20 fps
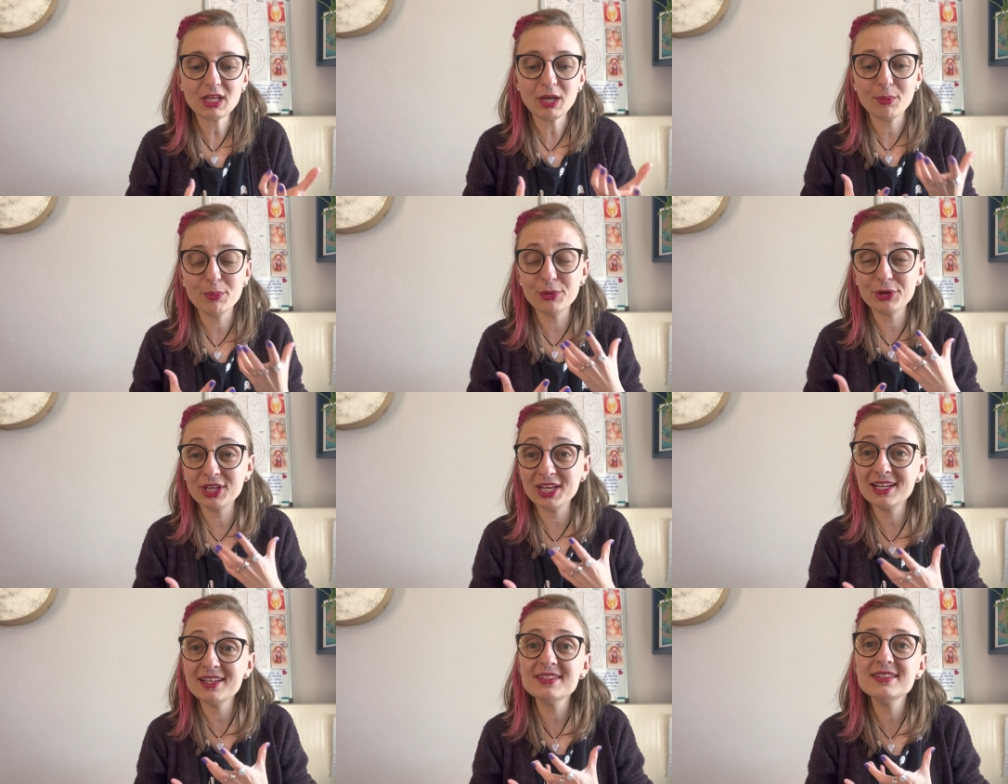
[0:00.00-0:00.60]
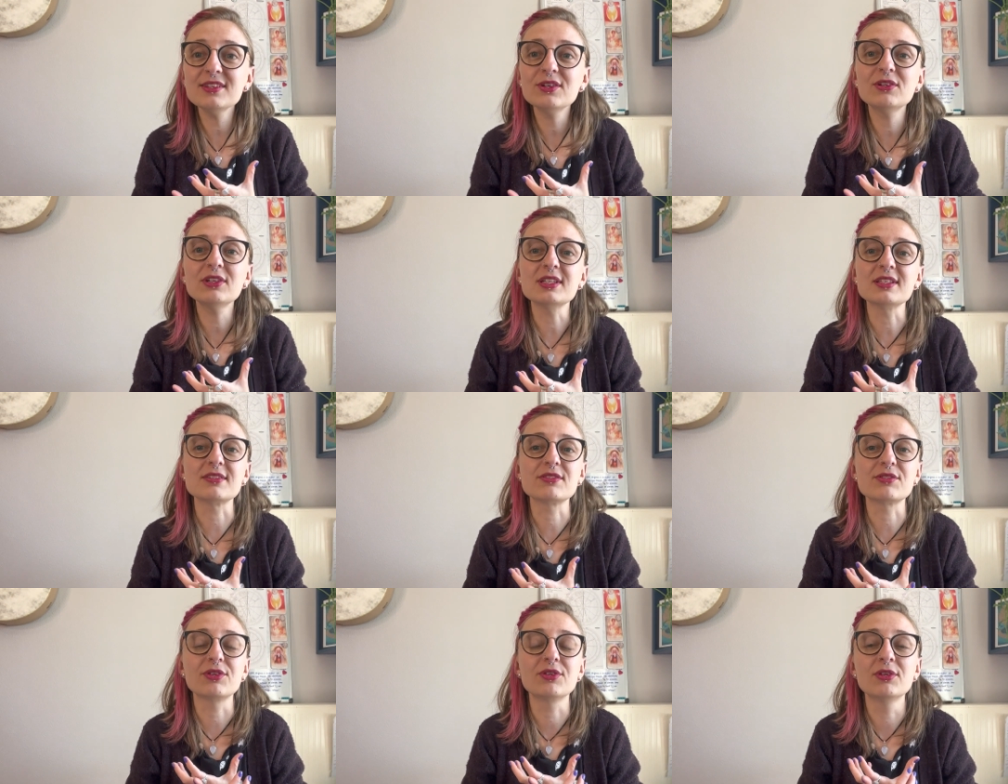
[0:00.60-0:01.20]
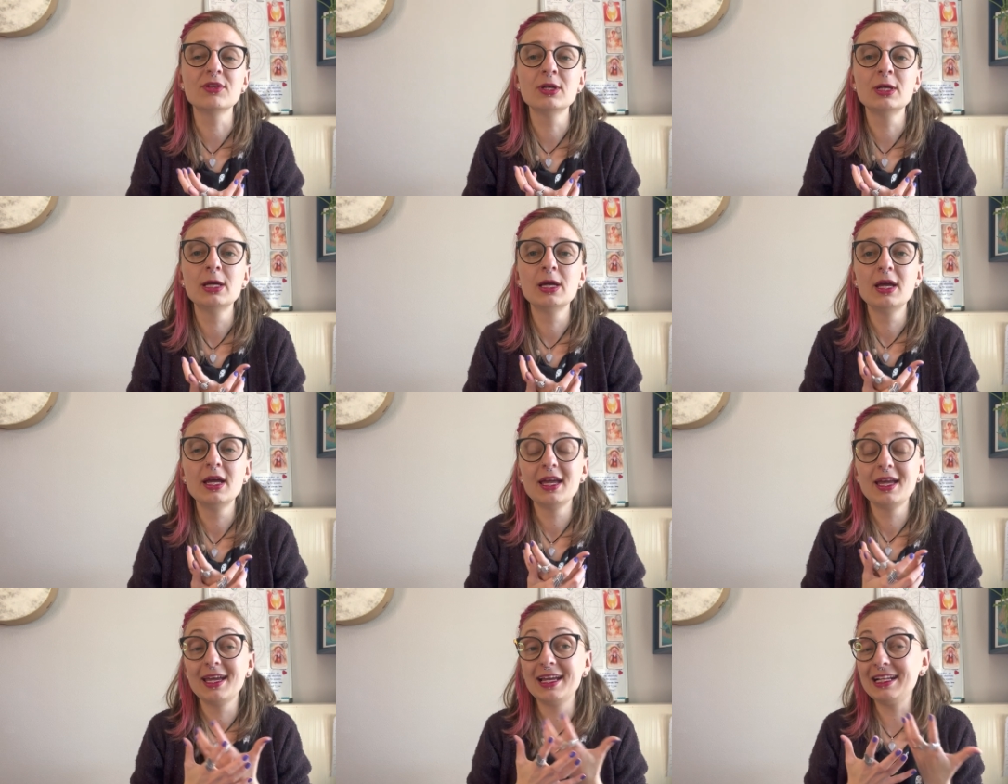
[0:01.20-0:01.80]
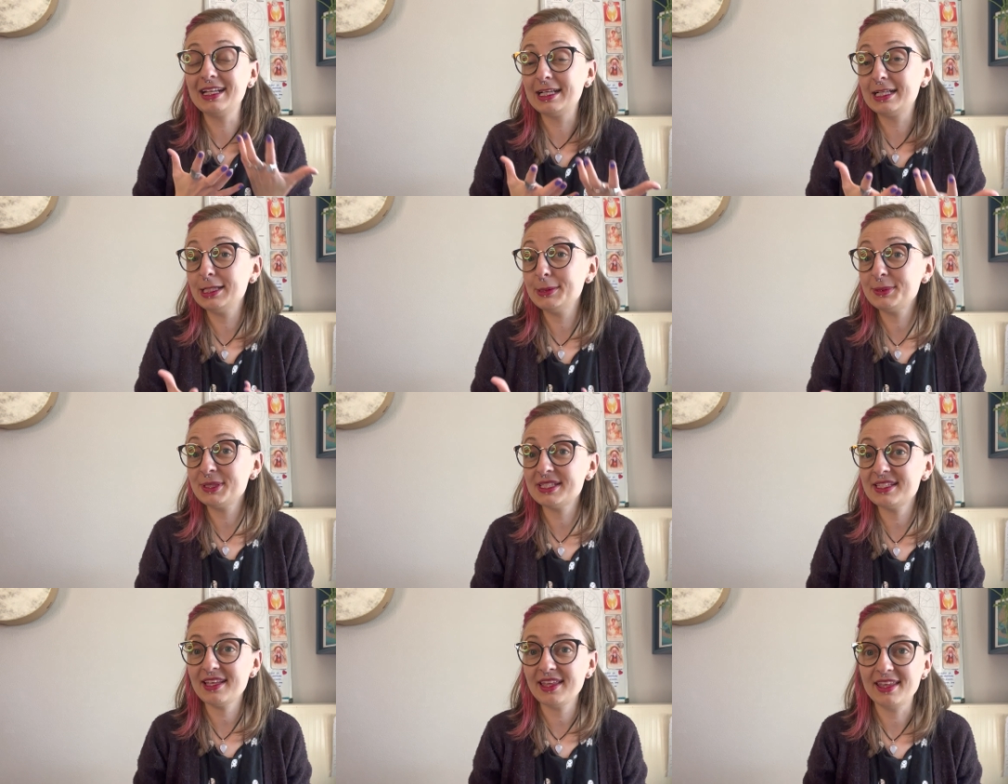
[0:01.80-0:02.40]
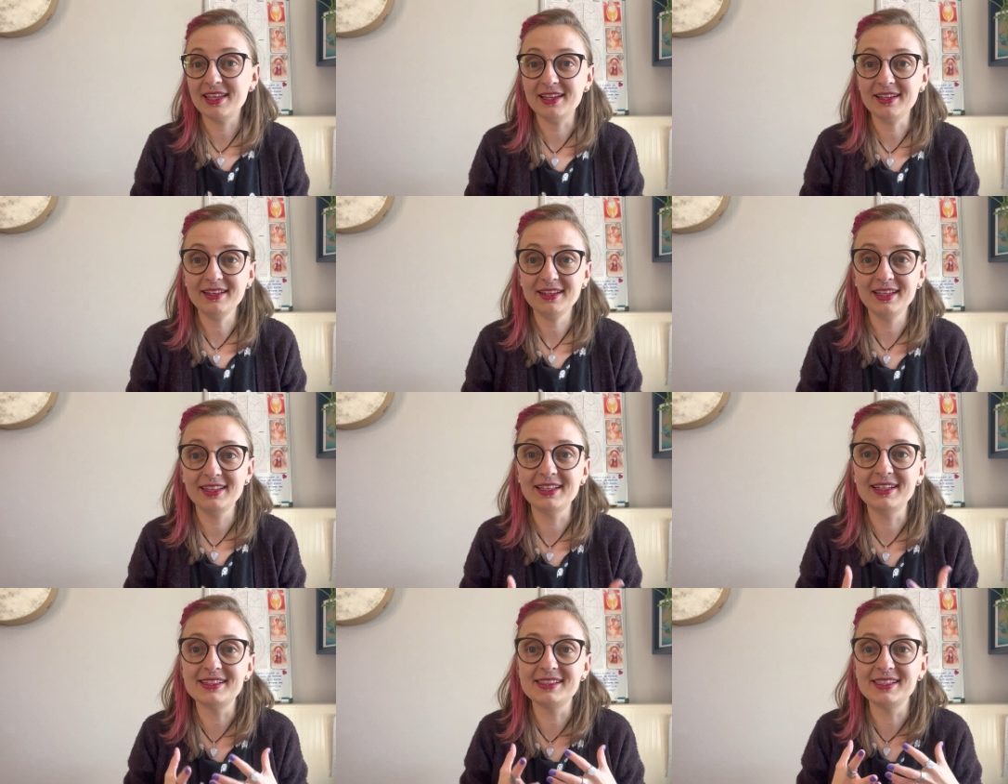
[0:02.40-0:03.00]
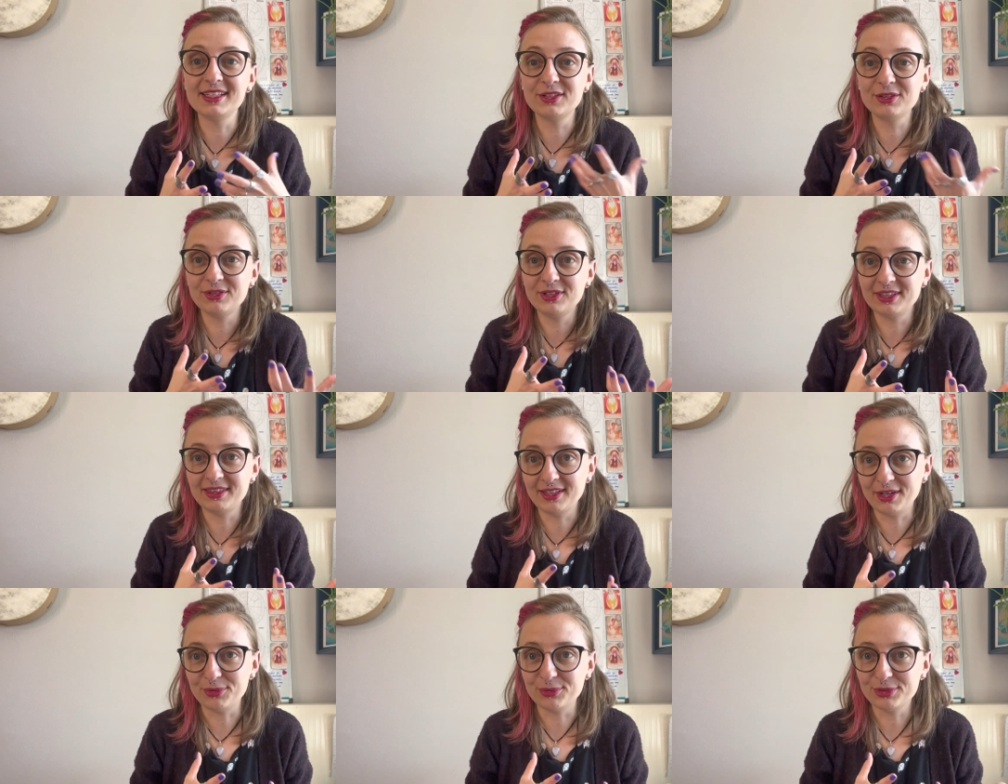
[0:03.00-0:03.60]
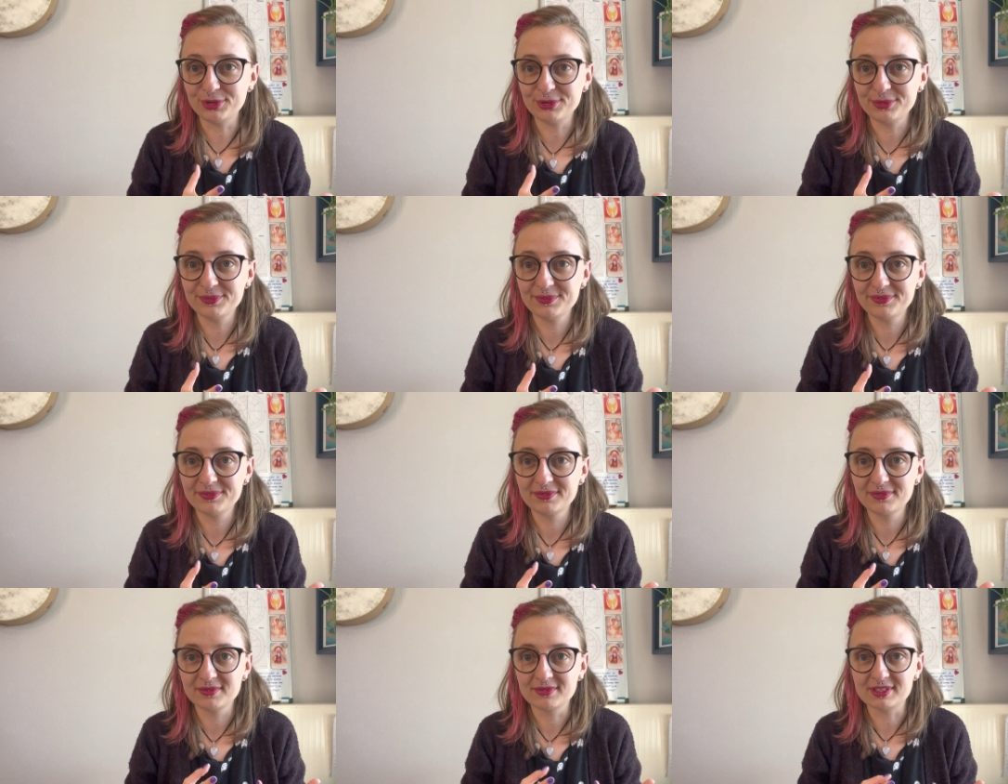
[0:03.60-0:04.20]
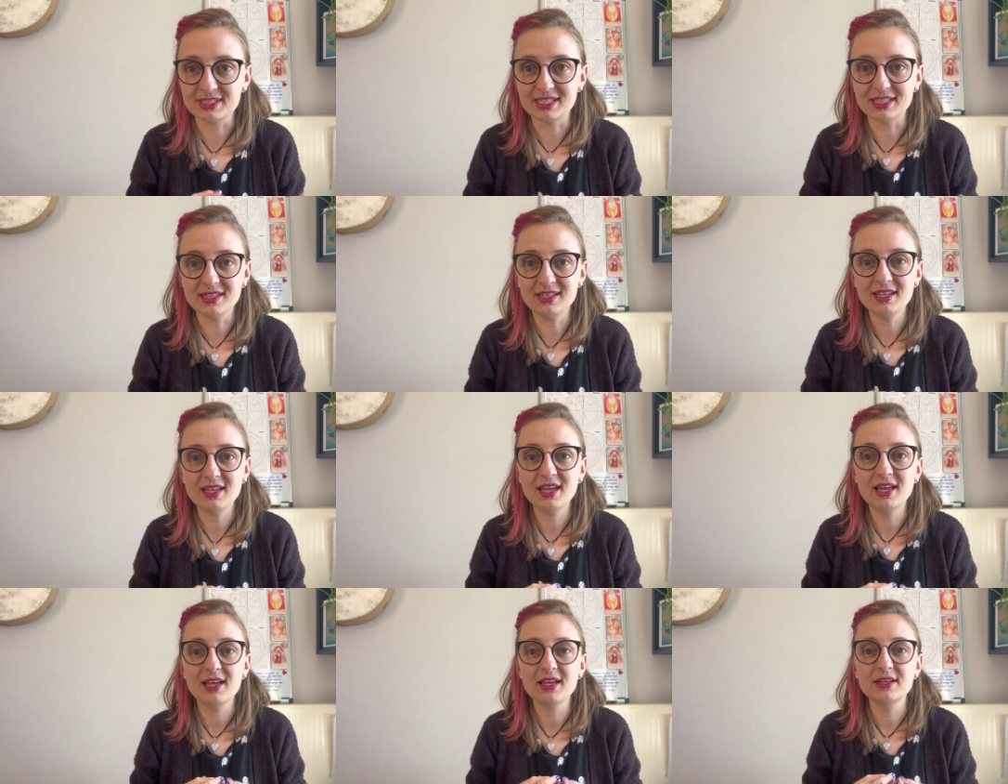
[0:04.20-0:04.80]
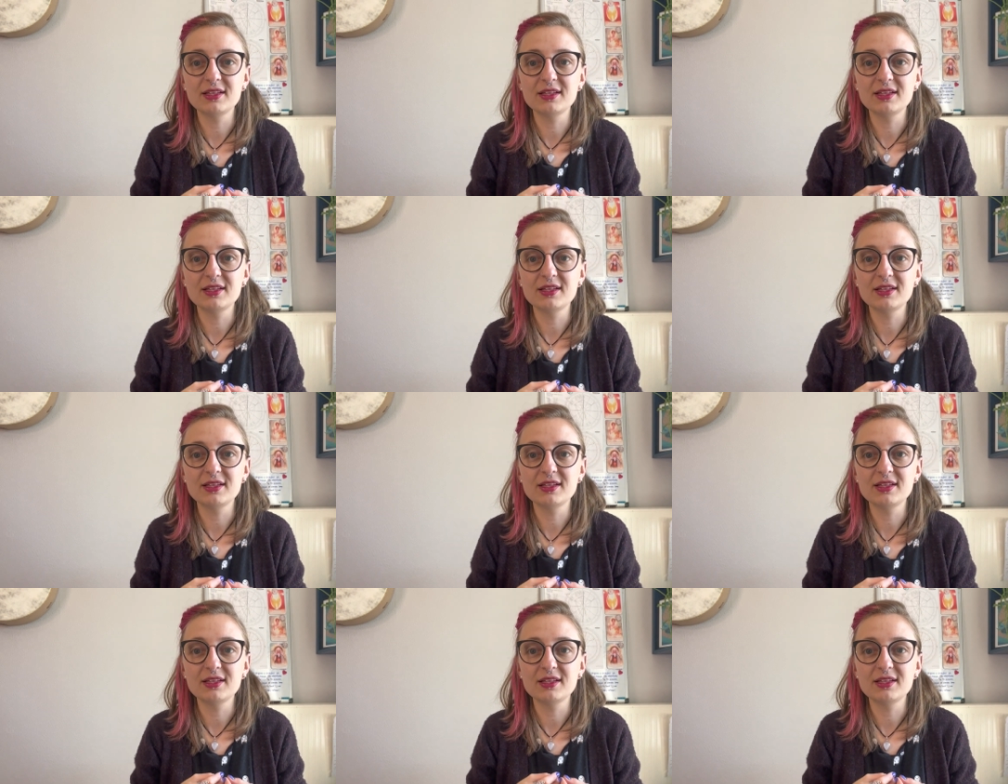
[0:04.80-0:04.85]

¿Por qué les digo esto? El eclipse se da en el signo de Tauro, ¿sí?